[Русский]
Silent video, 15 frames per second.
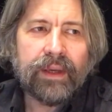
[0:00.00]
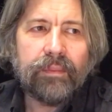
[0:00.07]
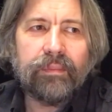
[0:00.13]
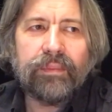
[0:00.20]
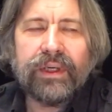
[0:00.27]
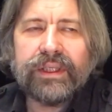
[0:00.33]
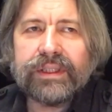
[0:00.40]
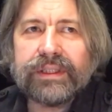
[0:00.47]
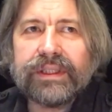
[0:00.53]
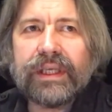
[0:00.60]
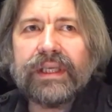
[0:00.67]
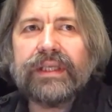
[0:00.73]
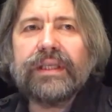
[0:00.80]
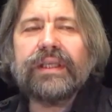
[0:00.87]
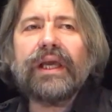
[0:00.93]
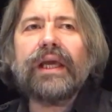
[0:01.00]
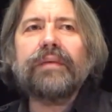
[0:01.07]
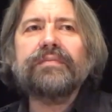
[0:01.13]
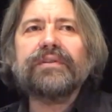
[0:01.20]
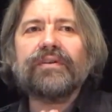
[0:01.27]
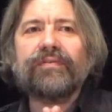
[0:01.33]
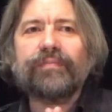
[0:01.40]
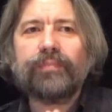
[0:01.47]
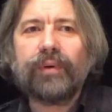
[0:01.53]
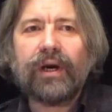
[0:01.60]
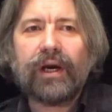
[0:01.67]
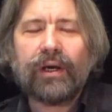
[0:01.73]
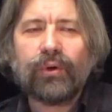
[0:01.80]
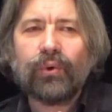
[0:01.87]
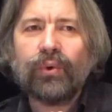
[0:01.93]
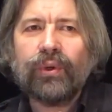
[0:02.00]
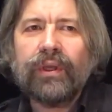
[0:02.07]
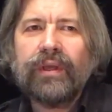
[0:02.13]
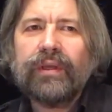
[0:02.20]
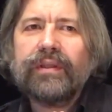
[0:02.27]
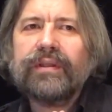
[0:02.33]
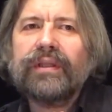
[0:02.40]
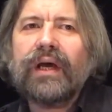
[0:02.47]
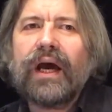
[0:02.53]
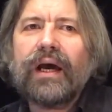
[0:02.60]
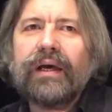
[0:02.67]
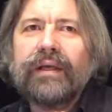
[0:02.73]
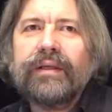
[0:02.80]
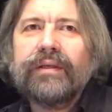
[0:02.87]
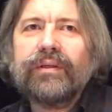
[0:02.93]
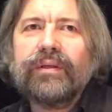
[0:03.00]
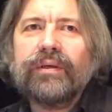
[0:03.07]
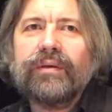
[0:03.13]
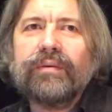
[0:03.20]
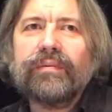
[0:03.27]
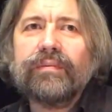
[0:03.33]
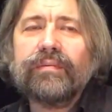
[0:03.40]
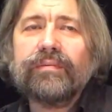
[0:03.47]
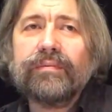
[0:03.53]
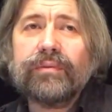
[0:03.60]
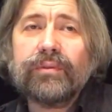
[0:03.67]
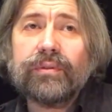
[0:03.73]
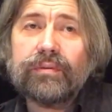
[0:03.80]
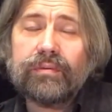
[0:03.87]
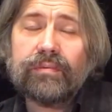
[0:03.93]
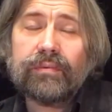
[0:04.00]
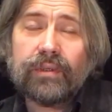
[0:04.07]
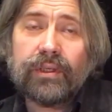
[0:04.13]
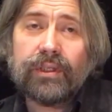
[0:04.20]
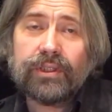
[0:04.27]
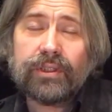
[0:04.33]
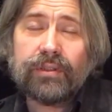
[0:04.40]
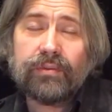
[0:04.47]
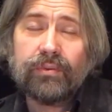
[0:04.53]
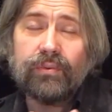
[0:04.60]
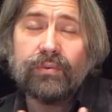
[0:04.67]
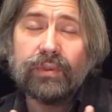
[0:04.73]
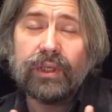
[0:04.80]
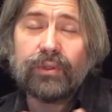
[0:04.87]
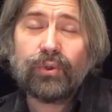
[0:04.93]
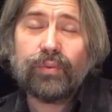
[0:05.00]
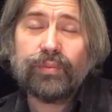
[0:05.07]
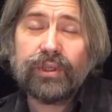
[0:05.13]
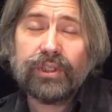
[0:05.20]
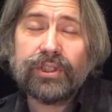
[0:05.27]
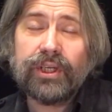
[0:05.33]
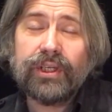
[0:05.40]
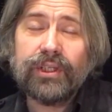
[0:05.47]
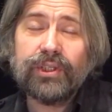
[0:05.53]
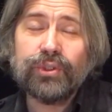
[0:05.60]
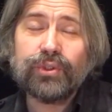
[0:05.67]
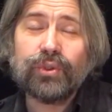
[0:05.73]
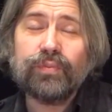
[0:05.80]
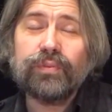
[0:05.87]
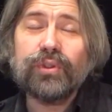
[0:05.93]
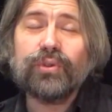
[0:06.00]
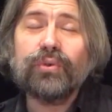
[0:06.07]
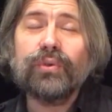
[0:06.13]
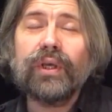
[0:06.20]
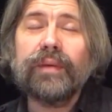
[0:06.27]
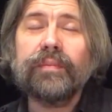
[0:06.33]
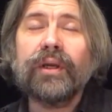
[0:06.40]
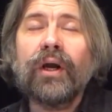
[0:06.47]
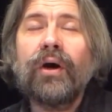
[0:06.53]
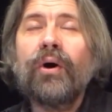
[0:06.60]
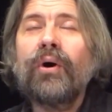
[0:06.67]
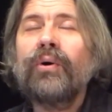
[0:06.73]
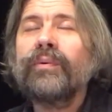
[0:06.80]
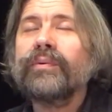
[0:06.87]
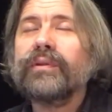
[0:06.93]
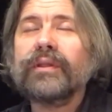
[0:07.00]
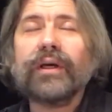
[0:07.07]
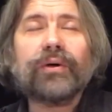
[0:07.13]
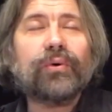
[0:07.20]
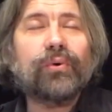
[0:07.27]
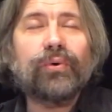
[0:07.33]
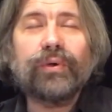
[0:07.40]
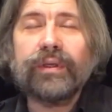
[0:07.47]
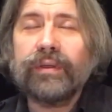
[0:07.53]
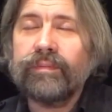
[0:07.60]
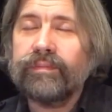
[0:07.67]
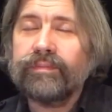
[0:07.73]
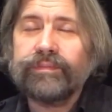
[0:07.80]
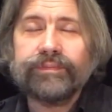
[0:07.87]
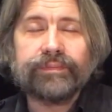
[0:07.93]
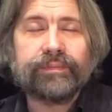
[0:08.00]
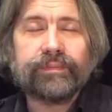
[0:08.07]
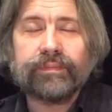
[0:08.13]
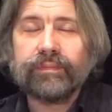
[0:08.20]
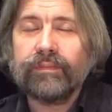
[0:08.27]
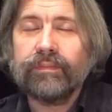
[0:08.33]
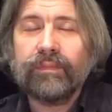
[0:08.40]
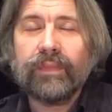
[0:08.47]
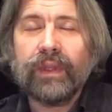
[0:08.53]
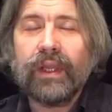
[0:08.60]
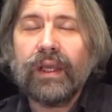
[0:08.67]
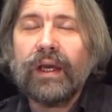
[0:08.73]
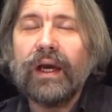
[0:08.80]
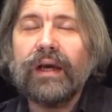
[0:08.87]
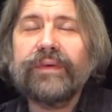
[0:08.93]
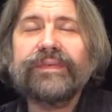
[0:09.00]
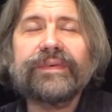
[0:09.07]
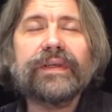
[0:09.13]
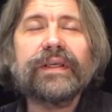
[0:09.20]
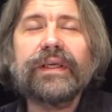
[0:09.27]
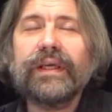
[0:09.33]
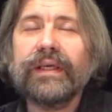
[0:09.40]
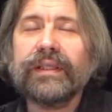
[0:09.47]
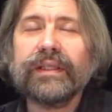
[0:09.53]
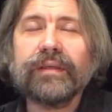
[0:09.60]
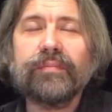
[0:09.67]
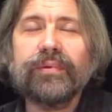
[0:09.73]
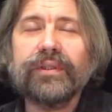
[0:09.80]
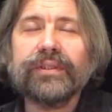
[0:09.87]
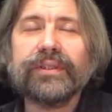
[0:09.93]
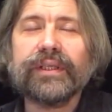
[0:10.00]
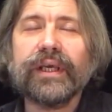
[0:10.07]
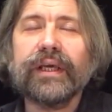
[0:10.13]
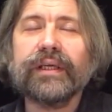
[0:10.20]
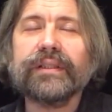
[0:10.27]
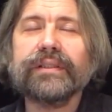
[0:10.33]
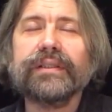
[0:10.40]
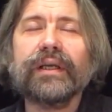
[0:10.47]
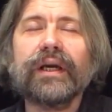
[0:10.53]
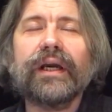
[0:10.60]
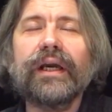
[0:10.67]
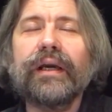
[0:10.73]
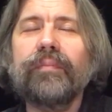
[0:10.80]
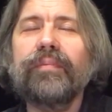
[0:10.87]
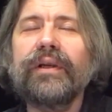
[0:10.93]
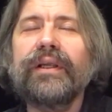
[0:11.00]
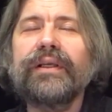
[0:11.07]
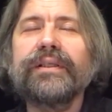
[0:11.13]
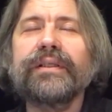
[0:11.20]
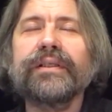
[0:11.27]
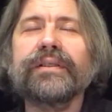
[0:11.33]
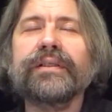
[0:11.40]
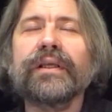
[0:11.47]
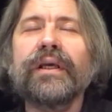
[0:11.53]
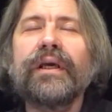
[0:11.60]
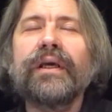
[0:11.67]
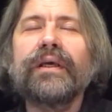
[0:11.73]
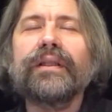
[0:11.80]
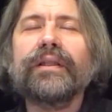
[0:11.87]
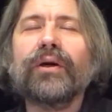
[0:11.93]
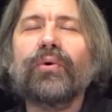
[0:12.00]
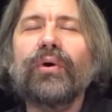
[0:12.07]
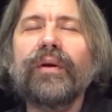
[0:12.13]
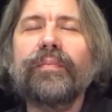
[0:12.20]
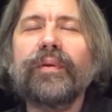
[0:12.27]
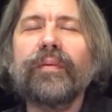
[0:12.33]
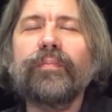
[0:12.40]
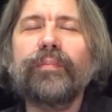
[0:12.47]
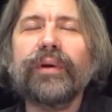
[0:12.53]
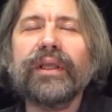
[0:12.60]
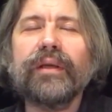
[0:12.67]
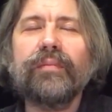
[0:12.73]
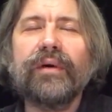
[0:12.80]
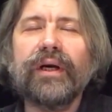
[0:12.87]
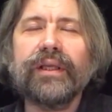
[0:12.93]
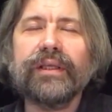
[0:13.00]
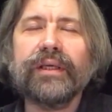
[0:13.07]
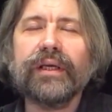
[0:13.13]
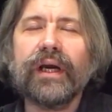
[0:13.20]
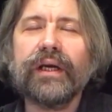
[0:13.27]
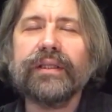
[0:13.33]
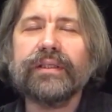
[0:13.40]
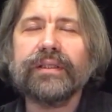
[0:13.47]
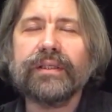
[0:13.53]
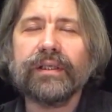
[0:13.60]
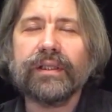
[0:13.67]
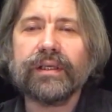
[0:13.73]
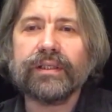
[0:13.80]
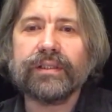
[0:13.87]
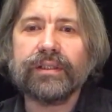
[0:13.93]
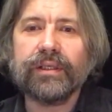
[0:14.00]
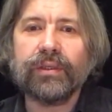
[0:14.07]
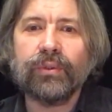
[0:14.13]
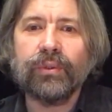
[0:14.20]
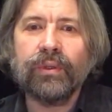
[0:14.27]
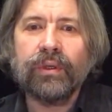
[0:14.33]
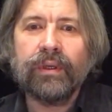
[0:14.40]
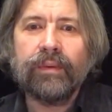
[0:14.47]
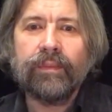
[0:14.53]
Мы соединяемся в пару на, э, реш, ну, на том решении, что между нами такой офигенный был секс, такая близость, такое прям понимание от тела к телу.